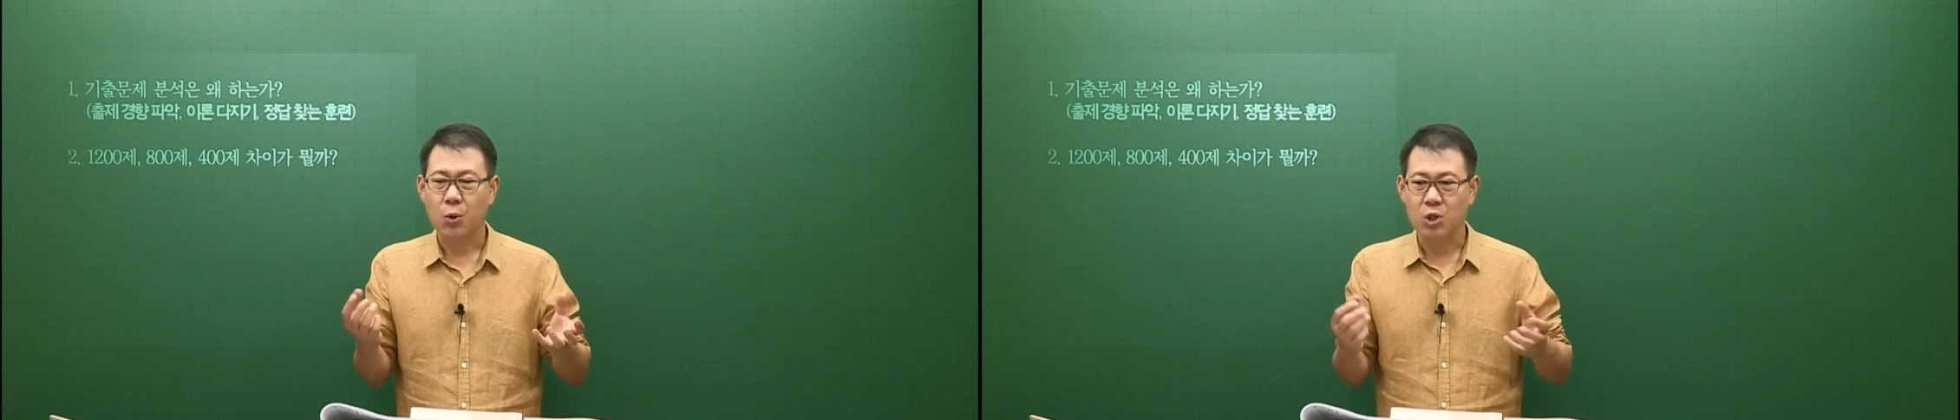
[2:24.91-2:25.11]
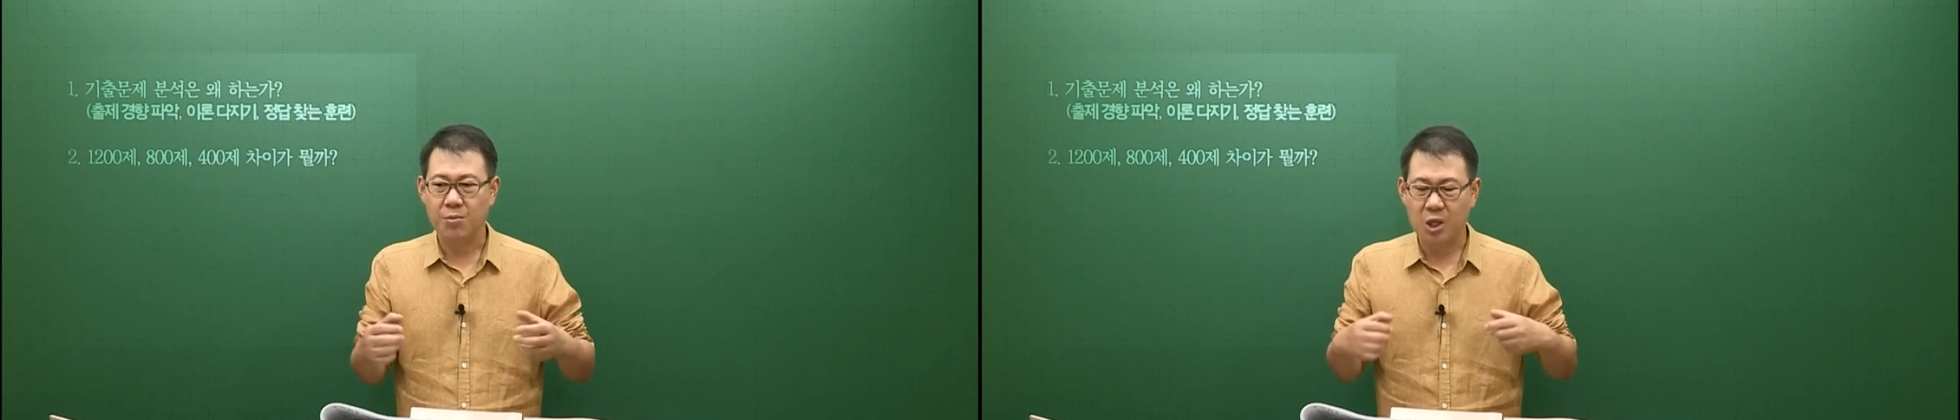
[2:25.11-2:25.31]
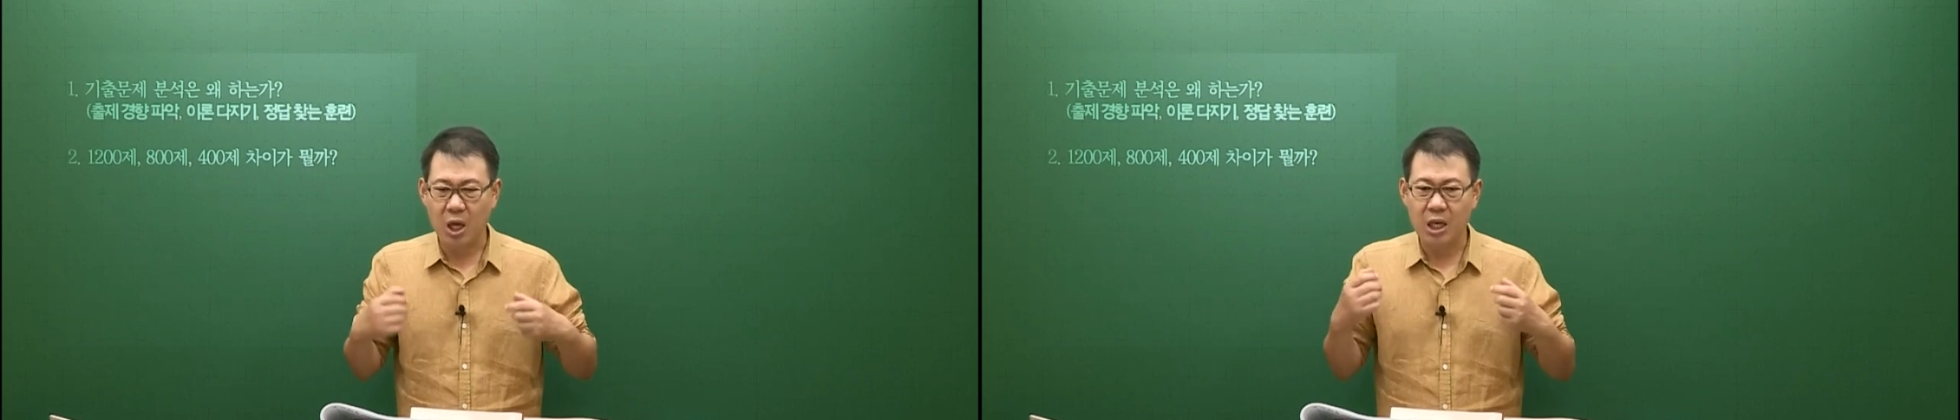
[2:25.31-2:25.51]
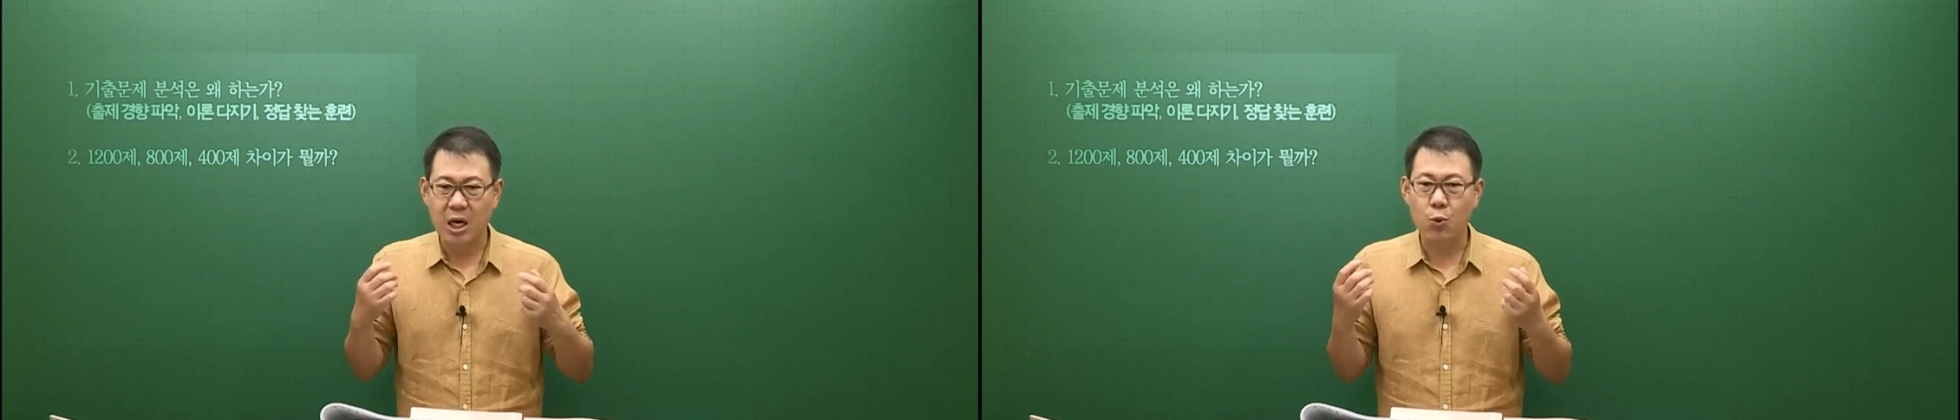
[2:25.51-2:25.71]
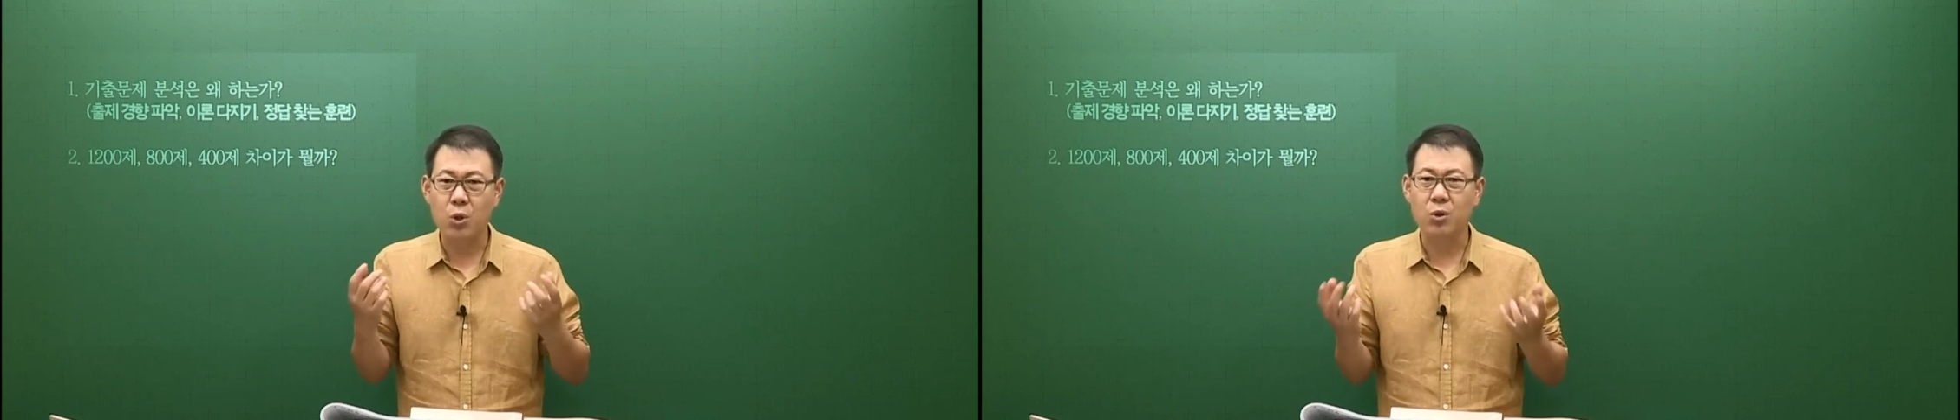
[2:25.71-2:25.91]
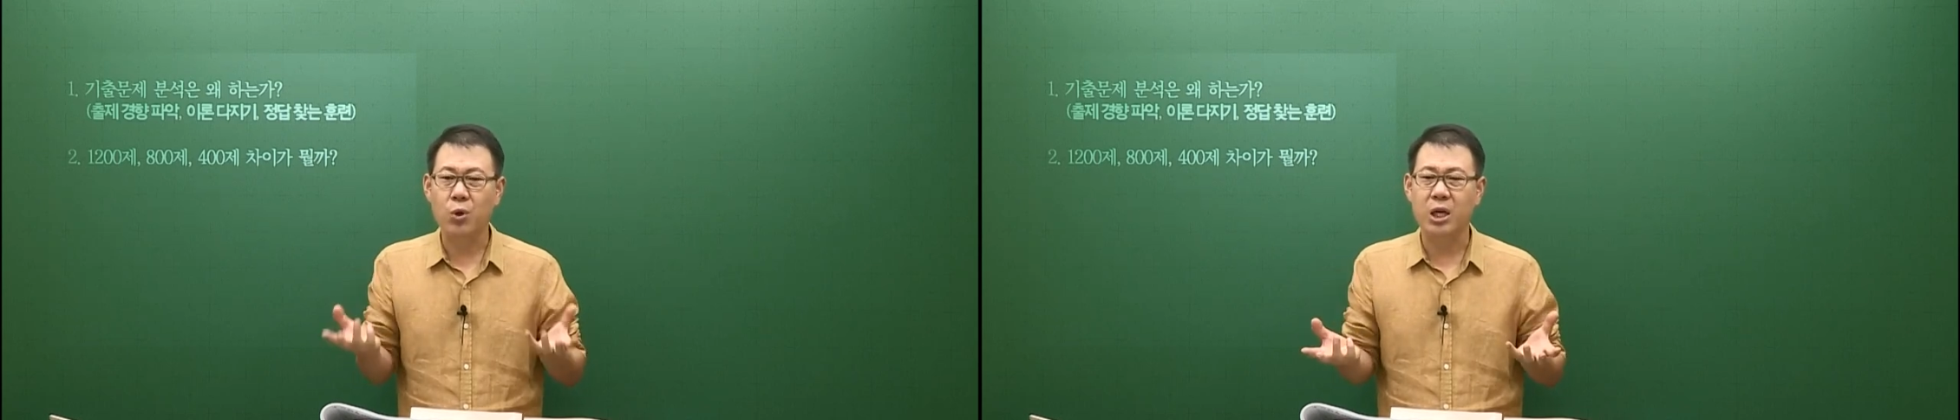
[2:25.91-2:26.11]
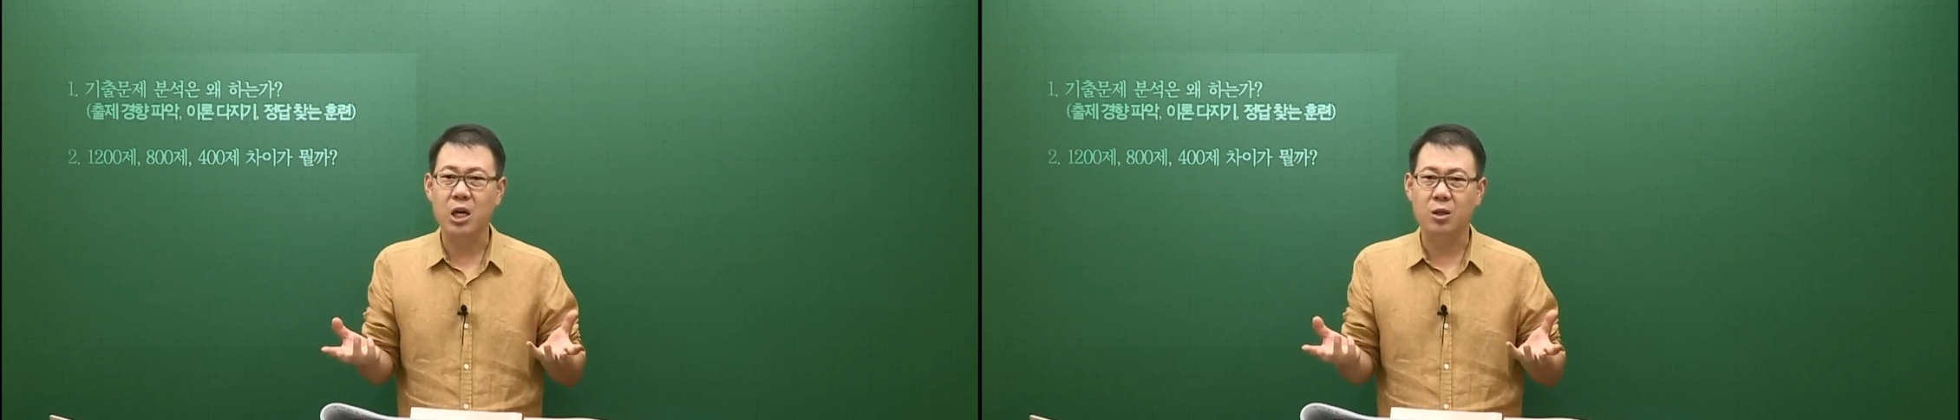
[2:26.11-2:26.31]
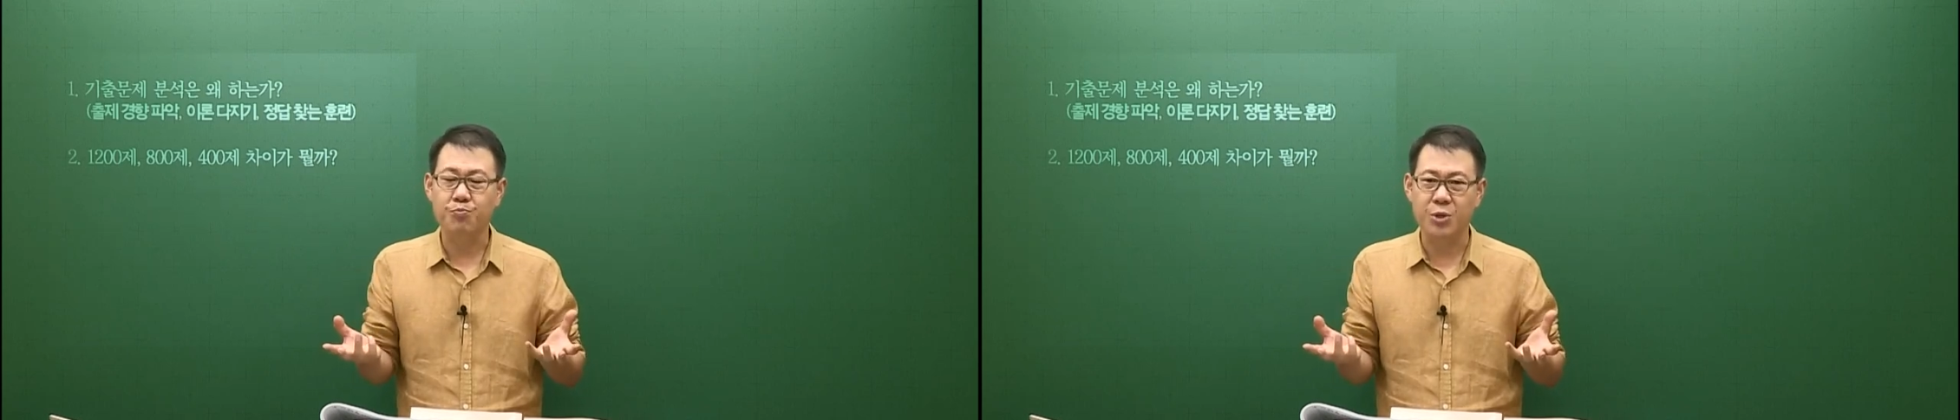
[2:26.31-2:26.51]
그 다음에 대당론
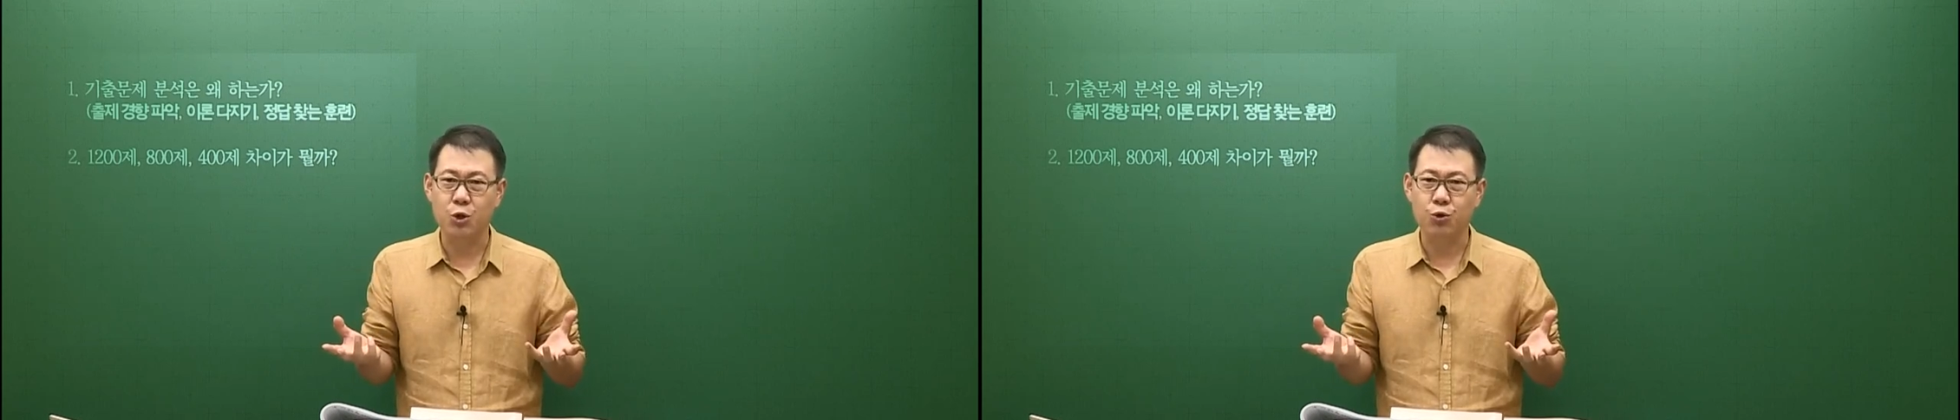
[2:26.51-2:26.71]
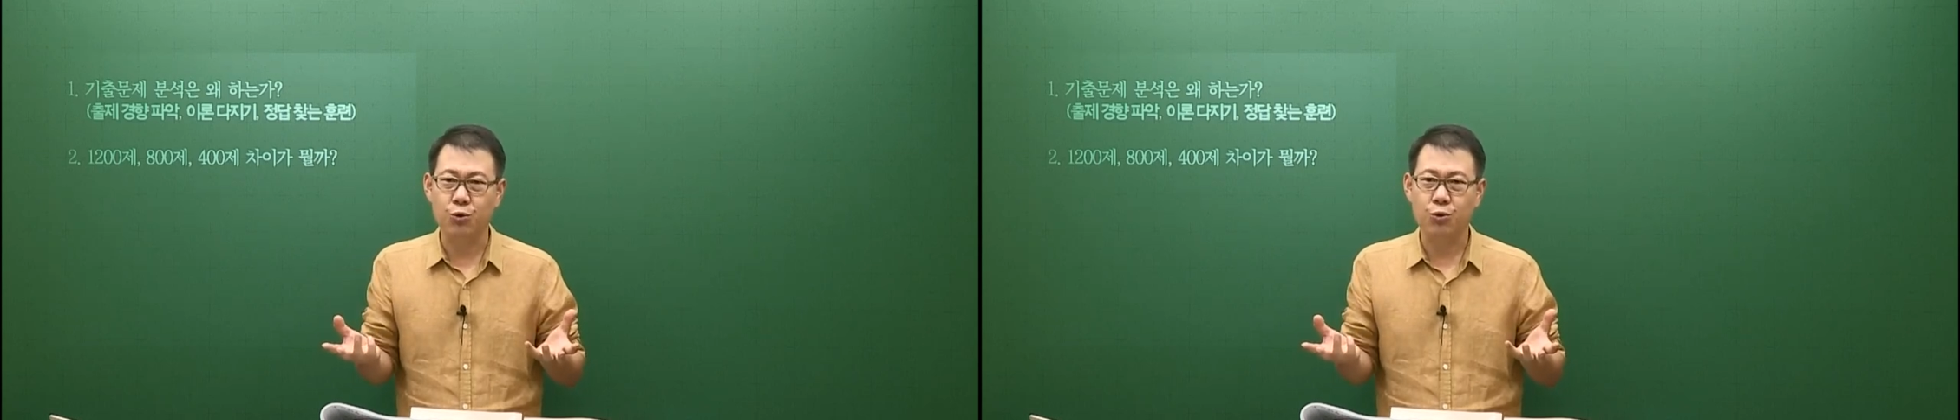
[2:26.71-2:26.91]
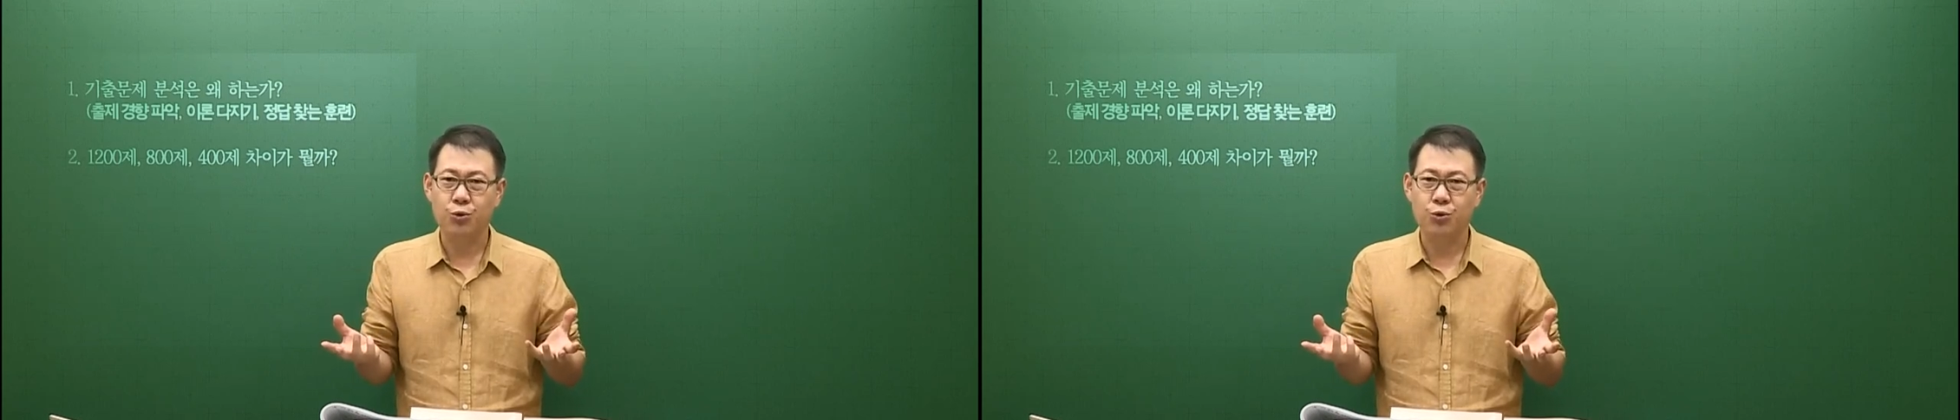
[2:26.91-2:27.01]
간의 어떤 비중,